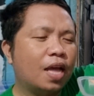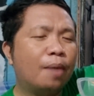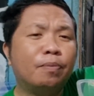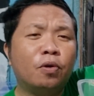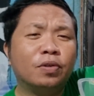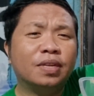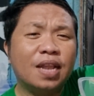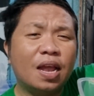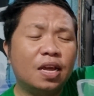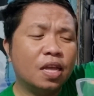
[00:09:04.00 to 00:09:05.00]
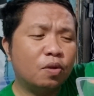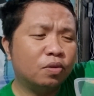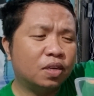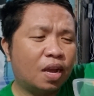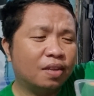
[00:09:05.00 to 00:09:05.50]
Tapos, ilalagay
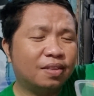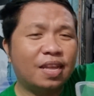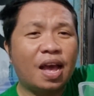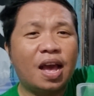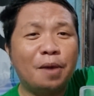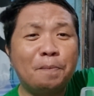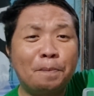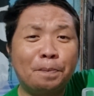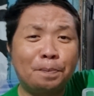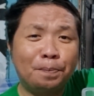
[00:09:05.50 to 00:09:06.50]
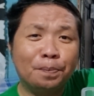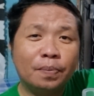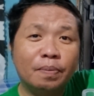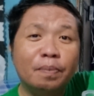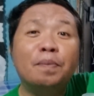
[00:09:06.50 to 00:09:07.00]
ko siya sa
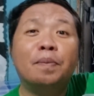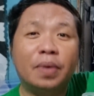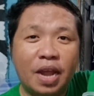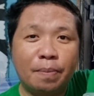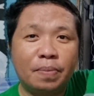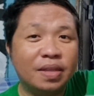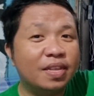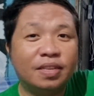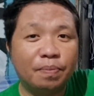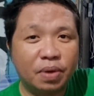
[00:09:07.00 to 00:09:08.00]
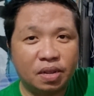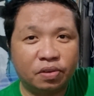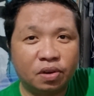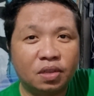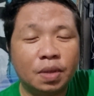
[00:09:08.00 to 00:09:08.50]
rep, hindi sa
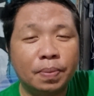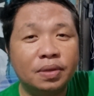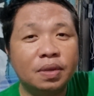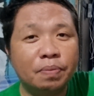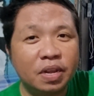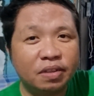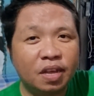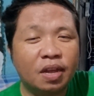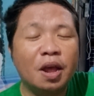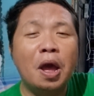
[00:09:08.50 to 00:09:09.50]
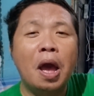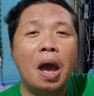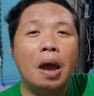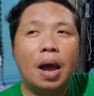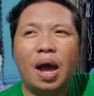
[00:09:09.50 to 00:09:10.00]
freezer. Kasi pag sa freezer,
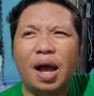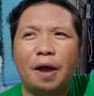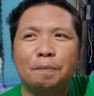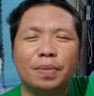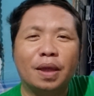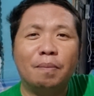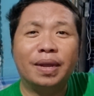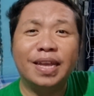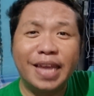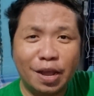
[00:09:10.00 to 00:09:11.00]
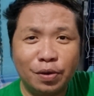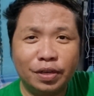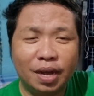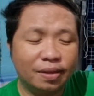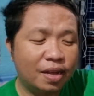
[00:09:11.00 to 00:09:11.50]
uh, ah, mag-yellow
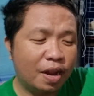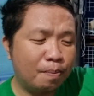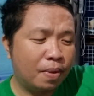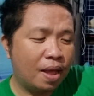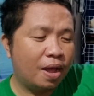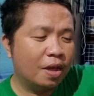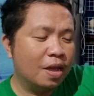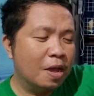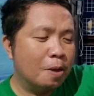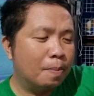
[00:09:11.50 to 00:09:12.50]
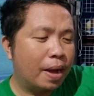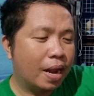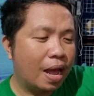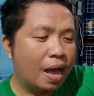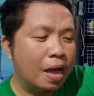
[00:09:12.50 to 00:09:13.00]
siya. Sa rep lang
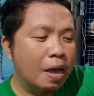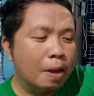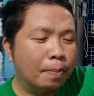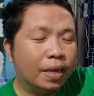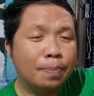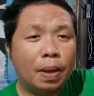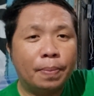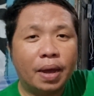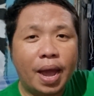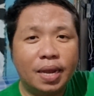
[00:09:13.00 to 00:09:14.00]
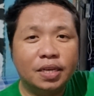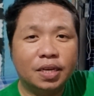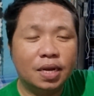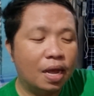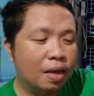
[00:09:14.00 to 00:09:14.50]
para pag ipapakain na
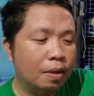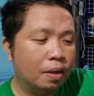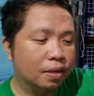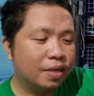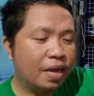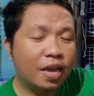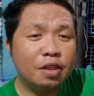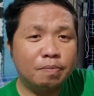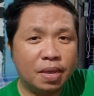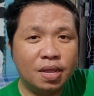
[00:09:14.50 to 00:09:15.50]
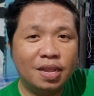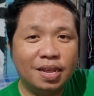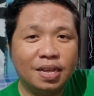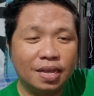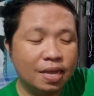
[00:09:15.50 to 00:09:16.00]
siya ng second meal,
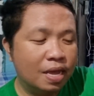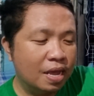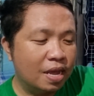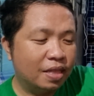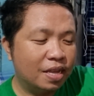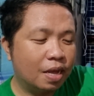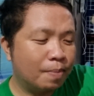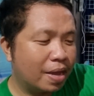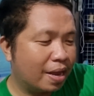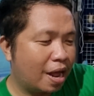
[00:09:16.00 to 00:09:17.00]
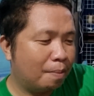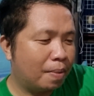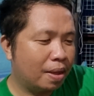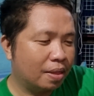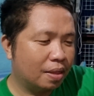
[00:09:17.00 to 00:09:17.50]
hindi ka
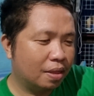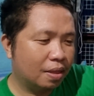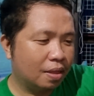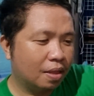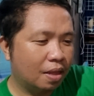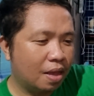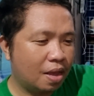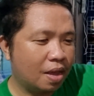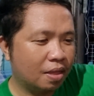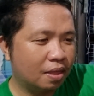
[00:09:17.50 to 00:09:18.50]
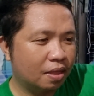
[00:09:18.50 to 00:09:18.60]
mahirapan. Ayan.